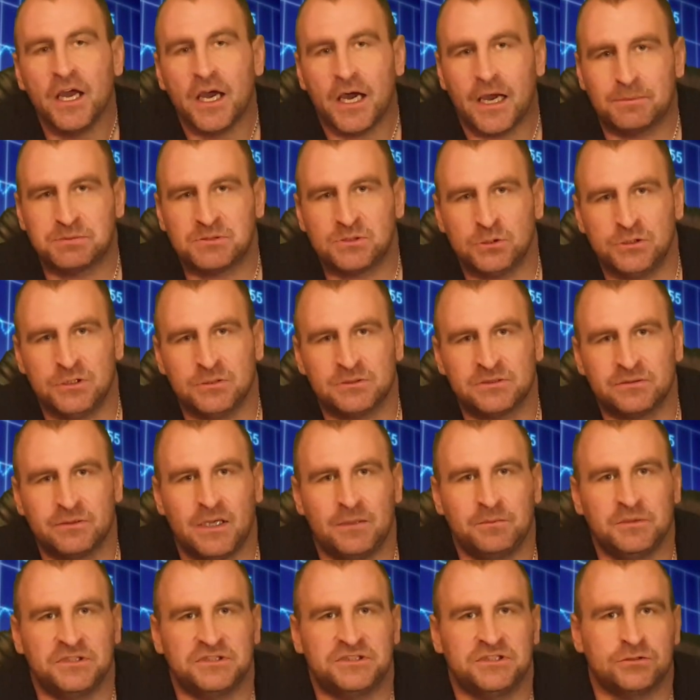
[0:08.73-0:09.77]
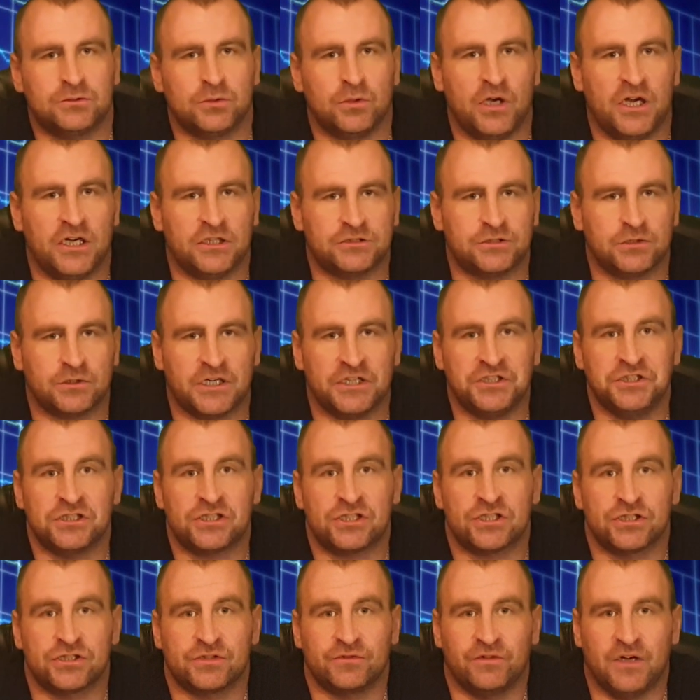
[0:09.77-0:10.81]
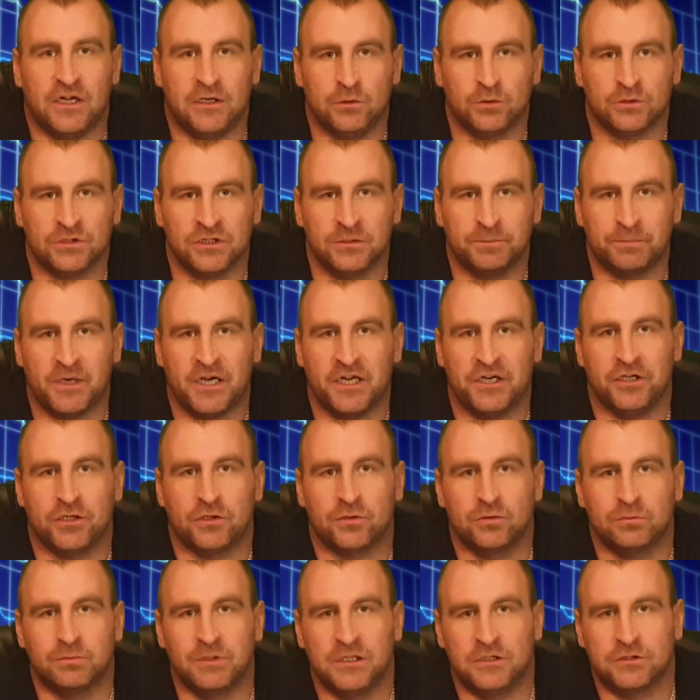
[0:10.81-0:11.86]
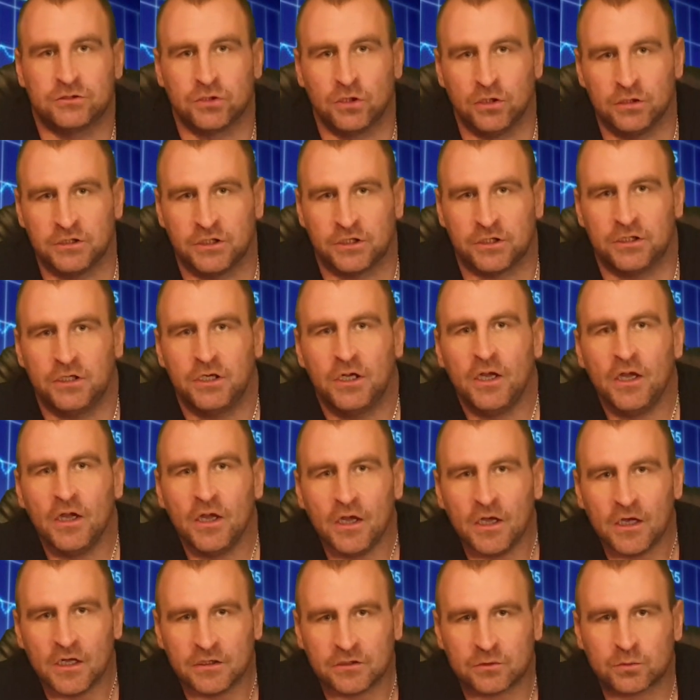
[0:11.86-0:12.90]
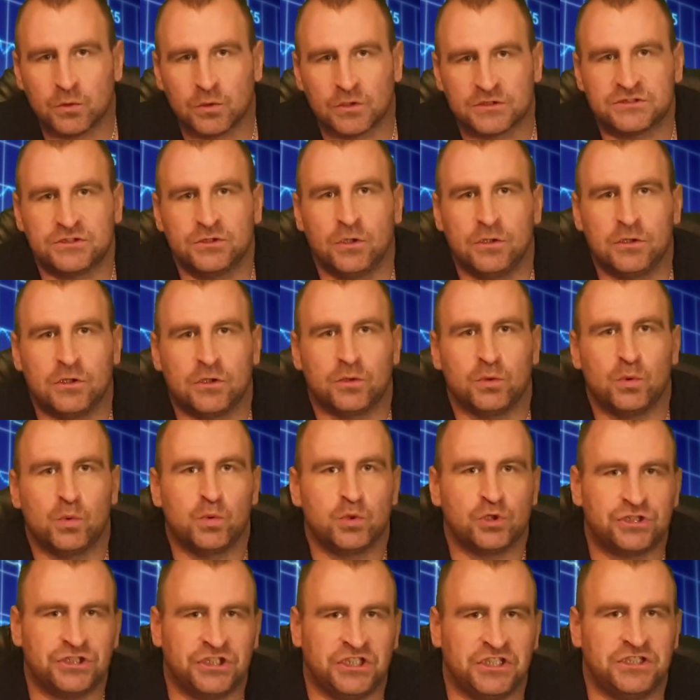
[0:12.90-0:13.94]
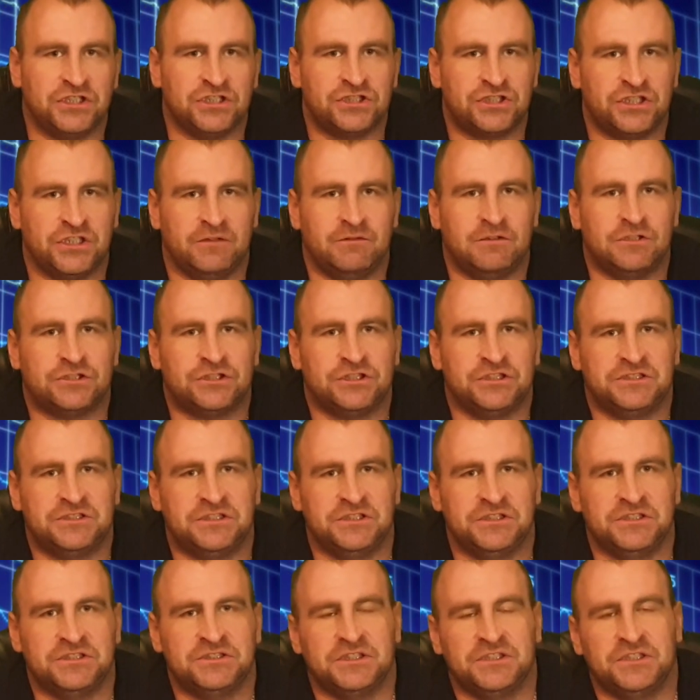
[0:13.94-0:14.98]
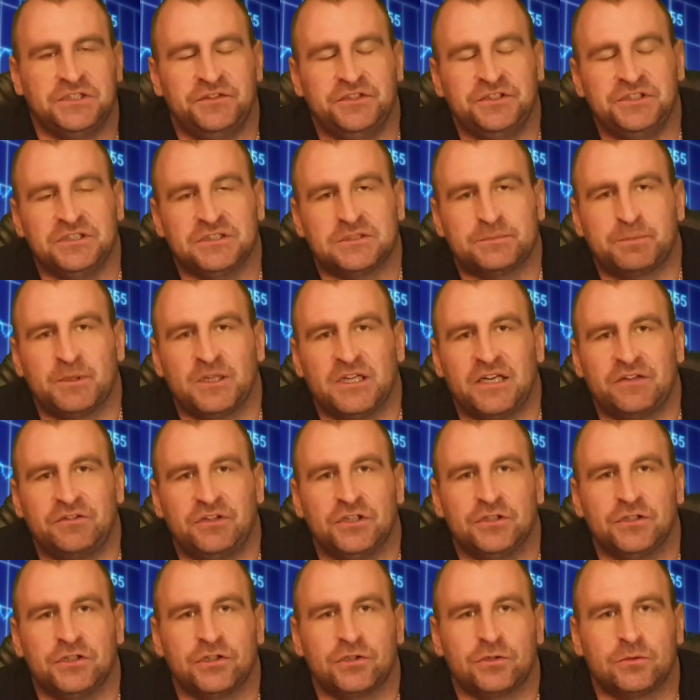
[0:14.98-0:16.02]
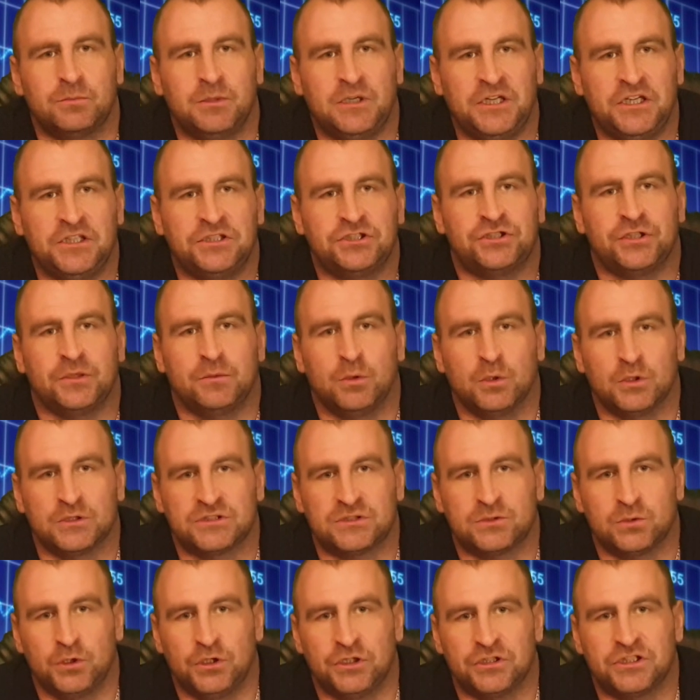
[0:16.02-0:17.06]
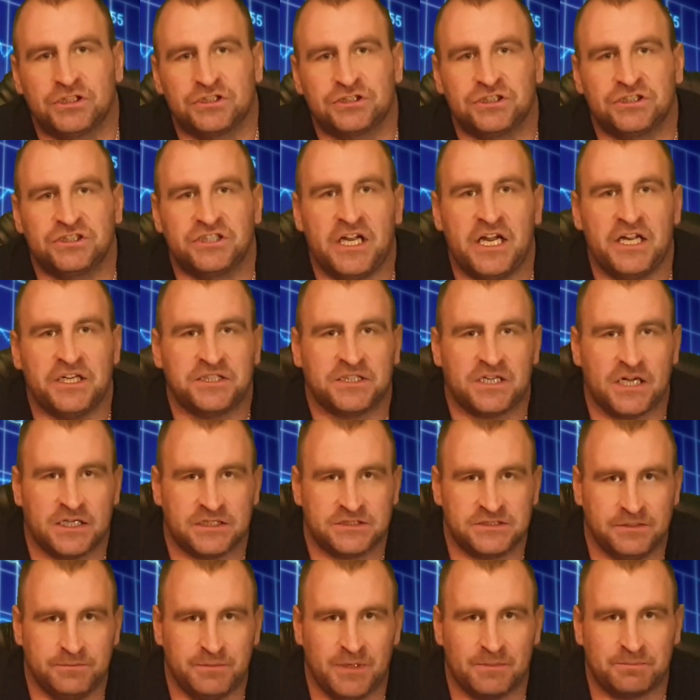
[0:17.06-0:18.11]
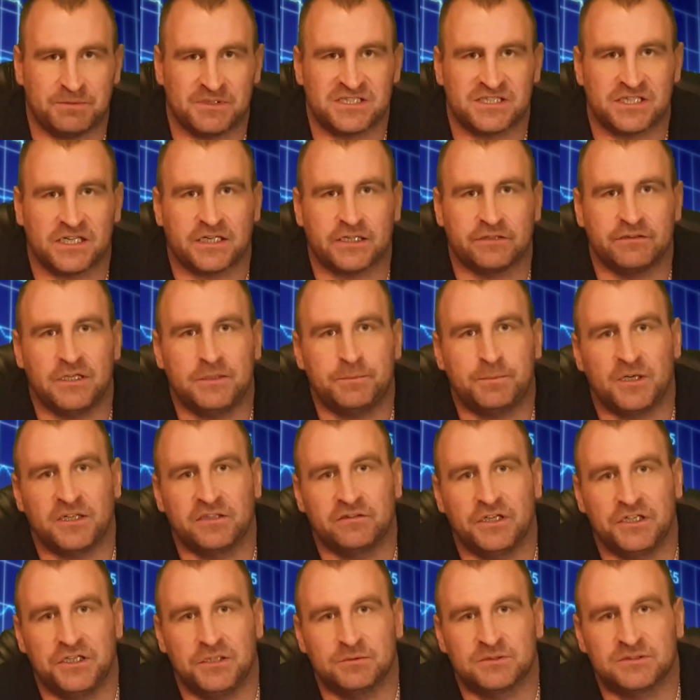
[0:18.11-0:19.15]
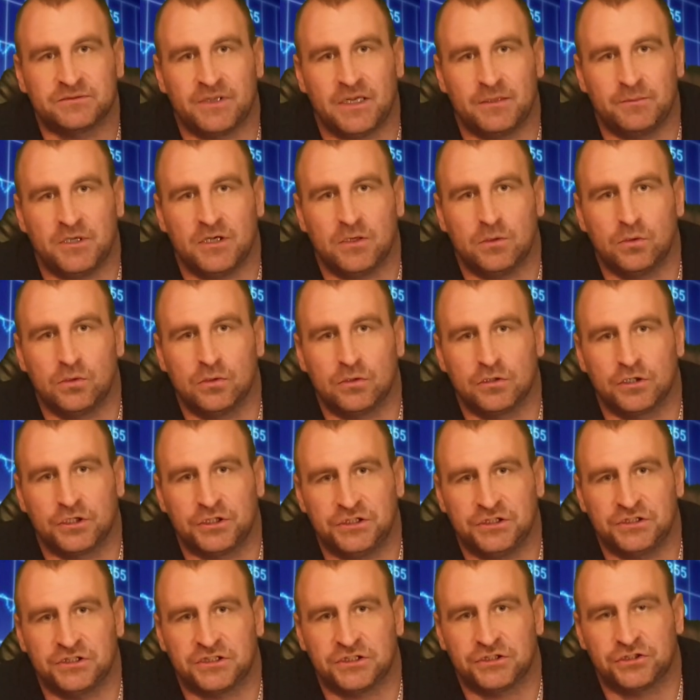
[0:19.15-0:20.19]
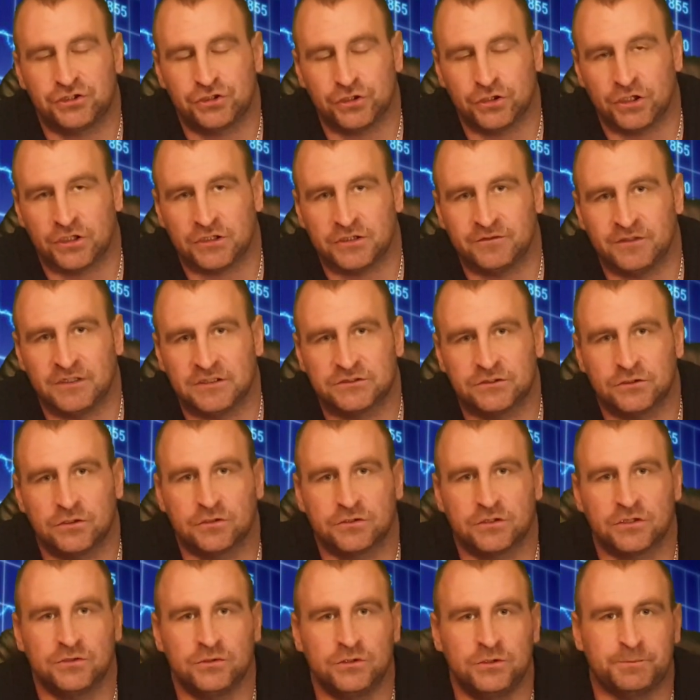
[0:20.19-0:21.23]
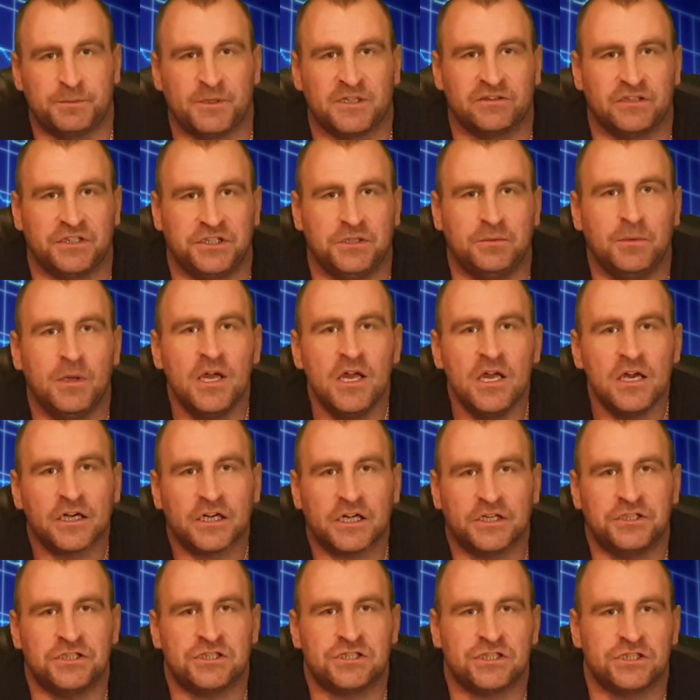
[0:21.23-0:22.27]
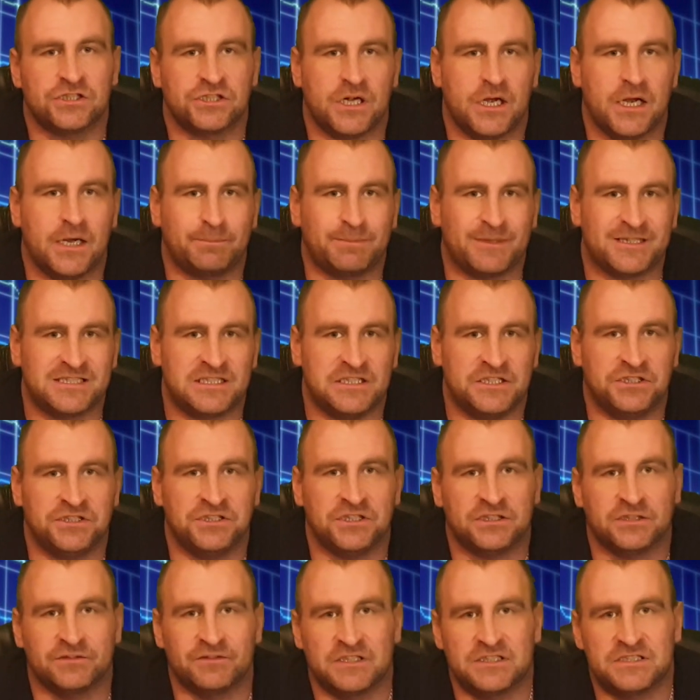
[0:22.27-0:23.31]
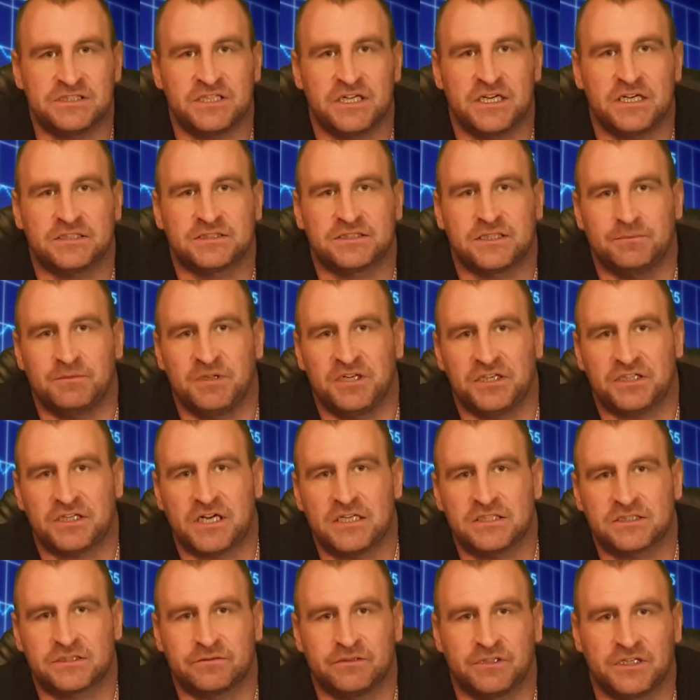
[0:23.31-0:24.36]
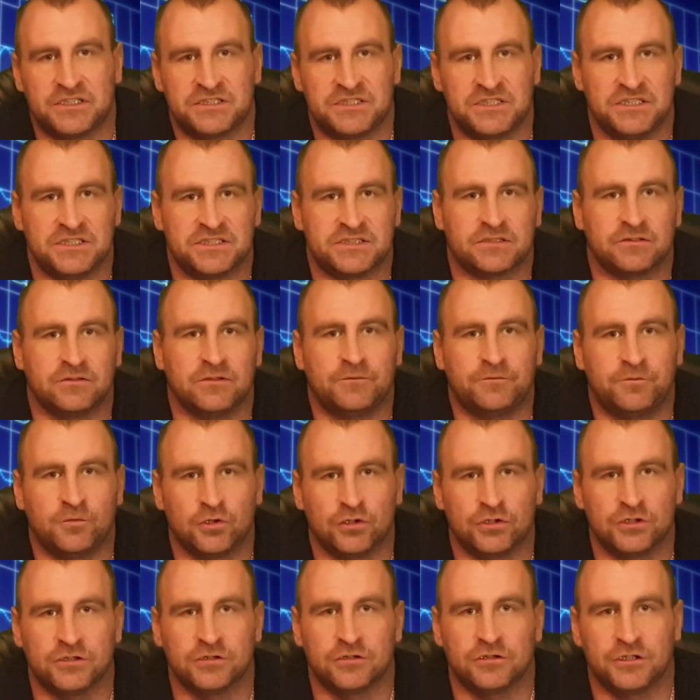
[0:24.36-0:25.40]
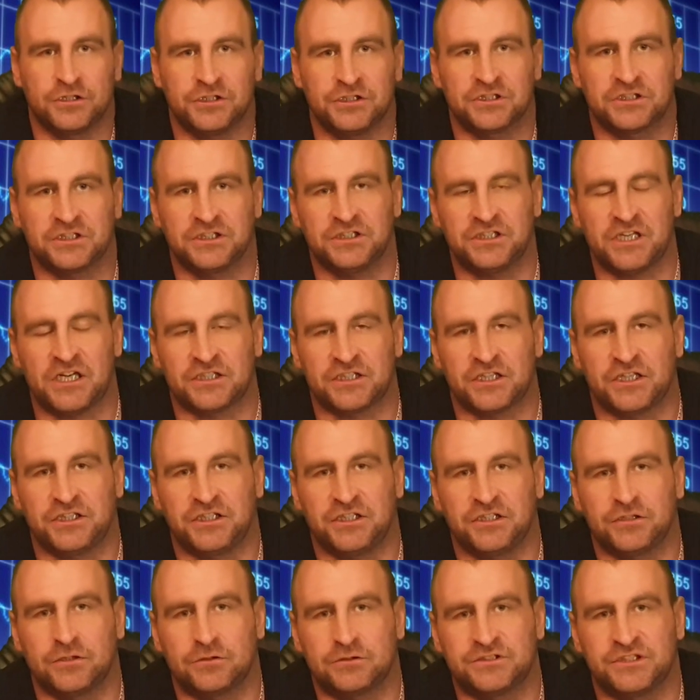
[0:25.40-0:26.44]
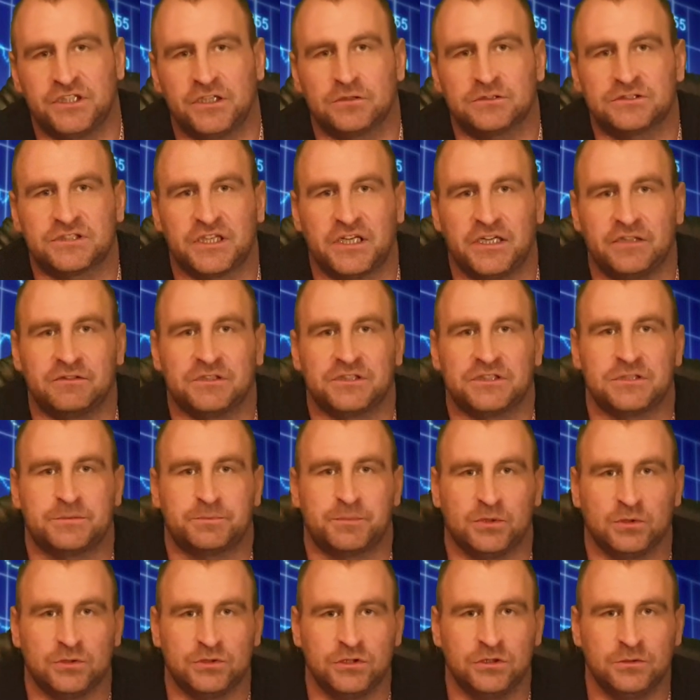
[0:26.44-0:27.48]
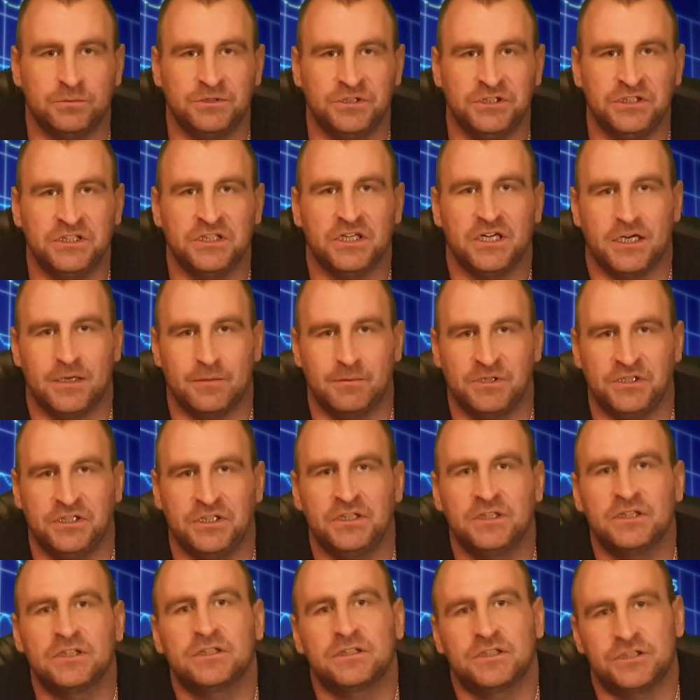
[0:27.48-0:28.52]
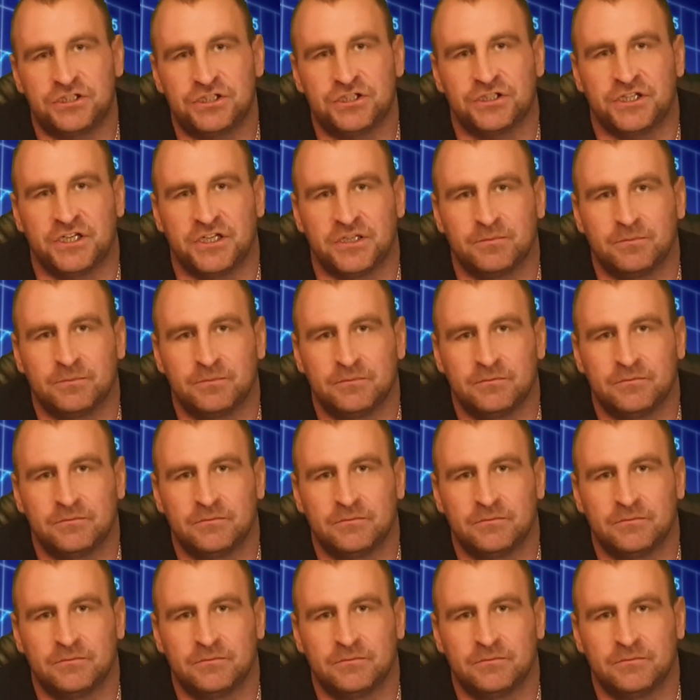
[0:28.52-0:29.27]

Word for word: Обсудим с вами ситуацию, конечно же, в валютной паре рубль доллар Курс доллара уже дешевле 69,5 рублей. Чего стоит ожидать, как себя подстраховать. Поговорим с вами о рынке черного золота. Ну и поговорим, конечно же, о последних новостях с американского и российского фонда рынка. Итак, дорогие друзья, устраивайтесь поудобней, а мы начинаем.